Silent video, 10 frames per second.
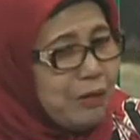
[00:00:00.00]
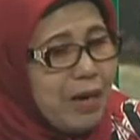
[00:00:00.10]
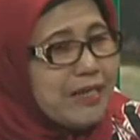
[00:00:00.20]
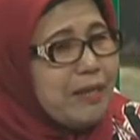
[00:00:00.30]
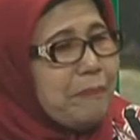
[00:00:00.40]

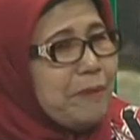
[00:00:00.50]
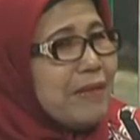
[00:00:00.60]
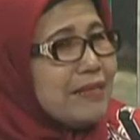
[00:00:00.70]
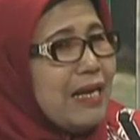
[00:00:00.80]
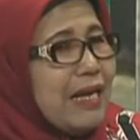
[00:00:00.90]
ada
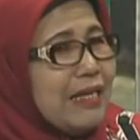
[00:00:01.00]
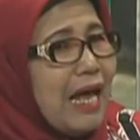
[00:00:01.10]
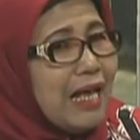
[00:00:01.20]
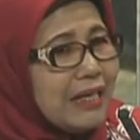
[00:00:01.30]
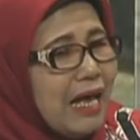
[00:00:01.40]
permasalahan
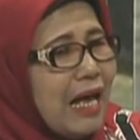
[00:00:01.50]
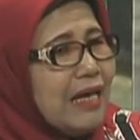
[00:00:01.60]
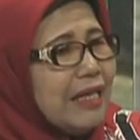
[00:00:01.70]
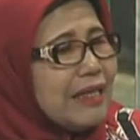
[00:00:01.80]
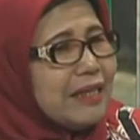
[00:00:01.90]
anak,
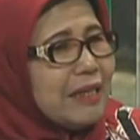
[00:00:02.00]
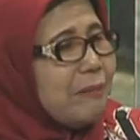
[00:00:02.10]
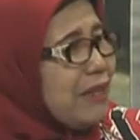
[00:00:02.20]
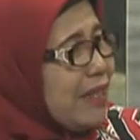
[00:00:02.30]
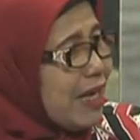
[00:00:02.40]
kita
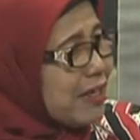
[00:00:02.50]
melihat